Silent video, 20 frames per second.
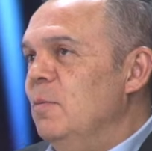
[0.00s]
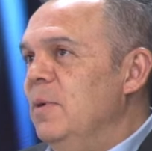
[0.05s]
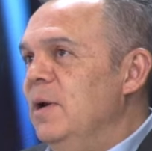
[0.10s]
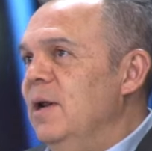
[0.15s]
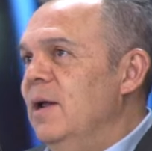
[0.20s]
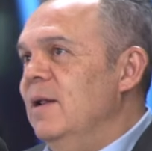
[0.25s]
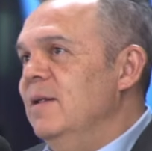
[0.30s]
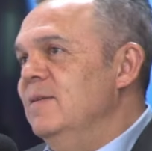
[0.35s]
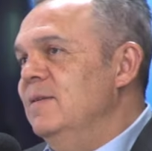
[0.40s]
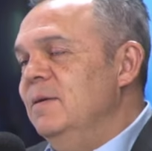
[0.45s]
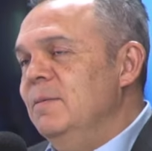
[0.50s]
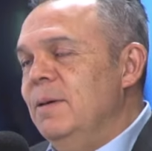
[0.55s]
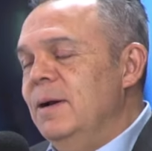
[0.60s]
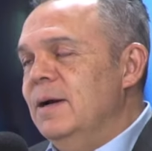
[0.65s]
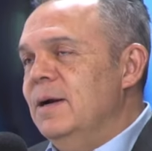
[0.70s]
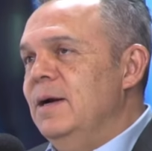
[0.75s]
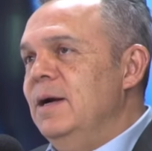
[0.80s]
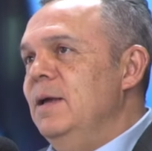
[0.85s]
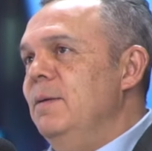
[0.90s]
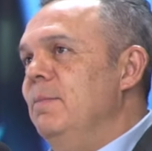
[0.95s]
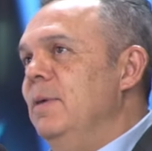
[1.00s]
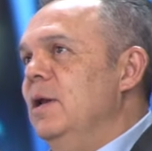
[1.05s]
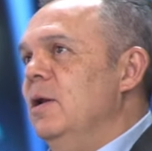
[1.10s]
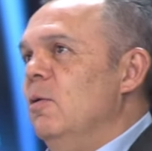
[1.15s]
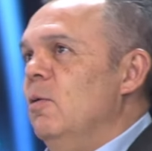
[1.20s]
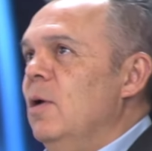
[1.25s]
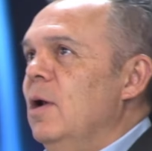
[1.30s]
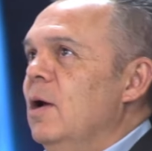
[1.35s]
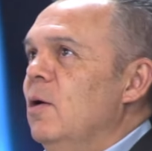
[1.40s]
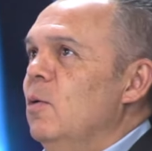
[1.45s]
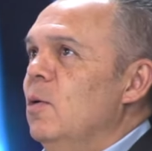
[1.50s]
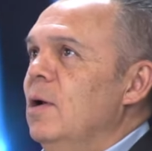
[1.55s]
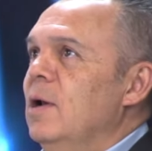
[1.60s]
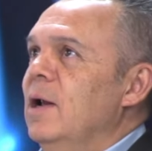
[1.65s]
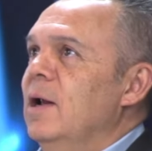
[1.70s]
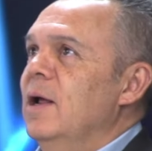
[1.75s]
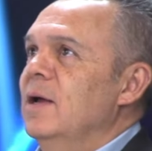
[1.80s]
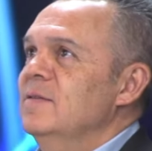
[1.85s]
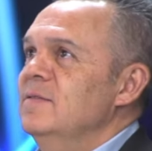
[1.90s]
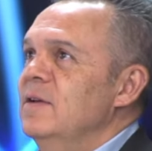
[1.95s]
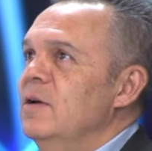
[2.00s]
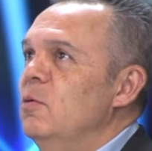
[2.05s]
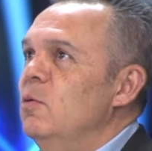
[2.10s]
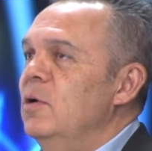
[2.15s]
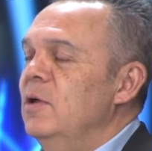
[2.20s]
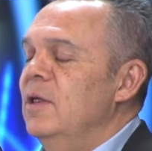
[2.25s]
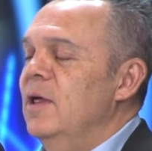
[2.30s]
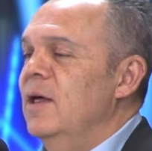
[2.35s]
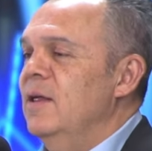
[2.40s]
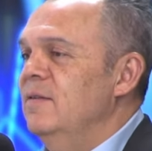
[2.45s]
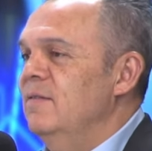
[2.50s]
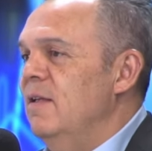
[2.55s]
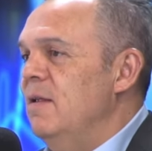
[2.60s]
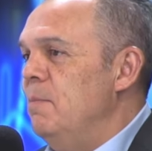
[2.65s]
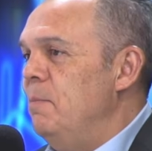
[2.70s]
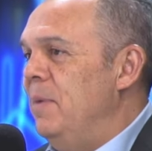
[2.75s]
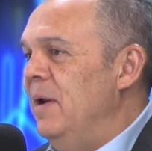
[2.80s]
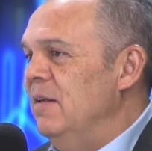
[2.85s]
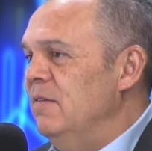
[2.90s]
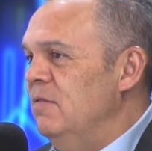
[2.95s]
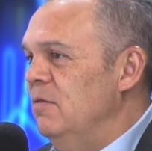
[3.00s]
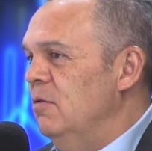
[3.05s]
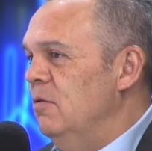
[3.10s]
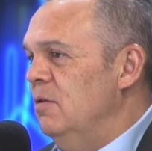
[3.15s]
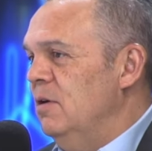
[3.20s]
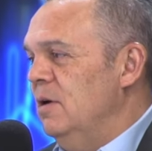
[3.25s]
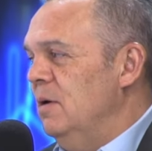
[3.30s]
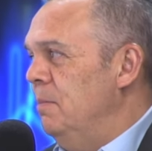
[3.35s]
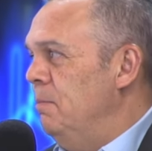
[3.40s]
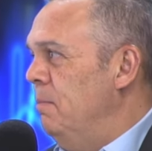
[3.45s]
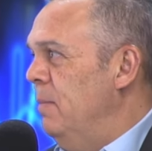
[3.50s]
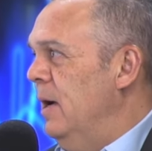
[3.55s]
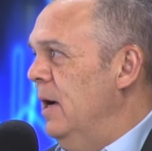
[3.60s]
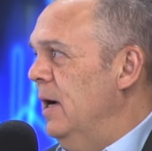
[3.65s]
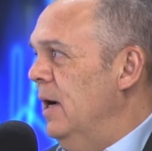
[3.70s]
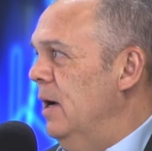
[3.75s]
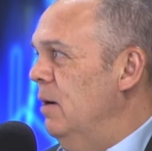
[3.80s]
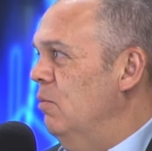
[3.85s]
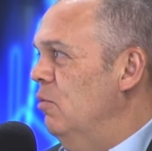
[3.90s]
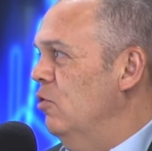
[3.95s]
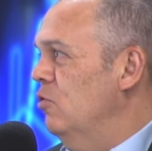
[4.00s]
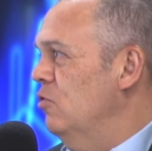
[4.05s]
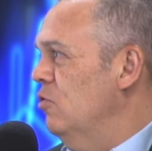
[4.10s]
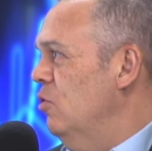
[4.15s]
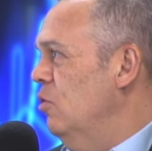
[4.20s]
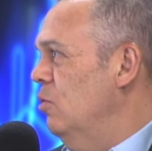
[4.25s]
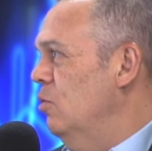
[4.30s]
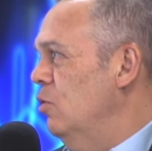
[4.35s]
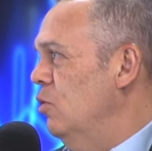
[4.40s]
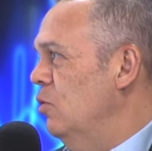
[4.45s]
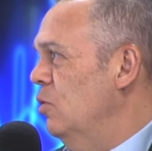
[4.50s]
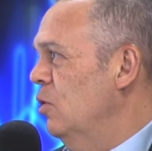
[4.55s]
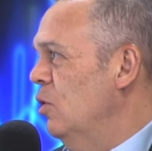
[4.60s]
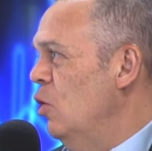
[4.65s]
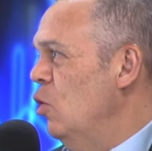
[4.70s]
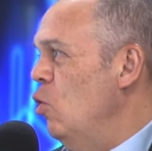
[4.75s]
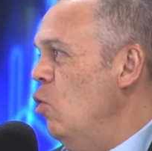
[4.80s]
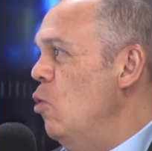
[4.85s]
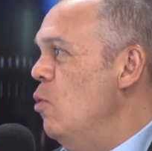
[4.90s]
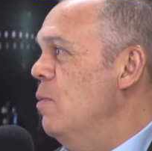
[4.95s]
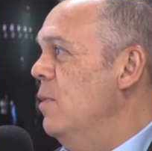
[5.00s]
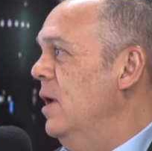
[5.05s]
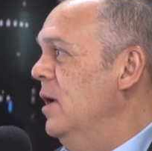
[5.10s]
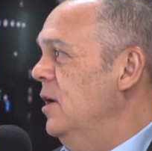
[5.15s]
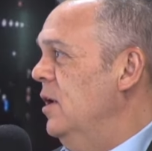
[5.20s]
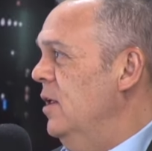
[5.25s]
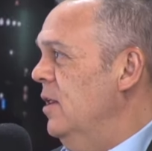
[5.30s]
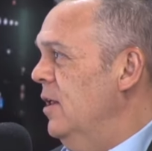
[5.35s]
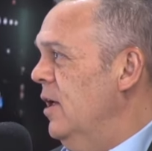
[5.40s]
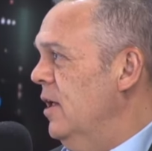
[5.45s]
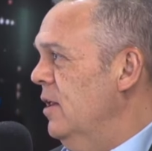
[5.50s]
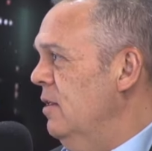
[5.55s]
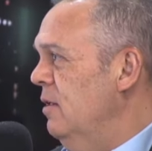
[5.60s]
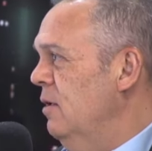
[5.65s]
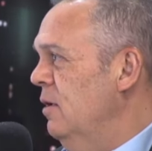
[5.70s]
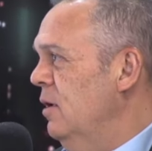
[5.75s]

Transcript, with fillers: mira, el cibercrimen o la, seguridad es el precio que pagamos como humanidad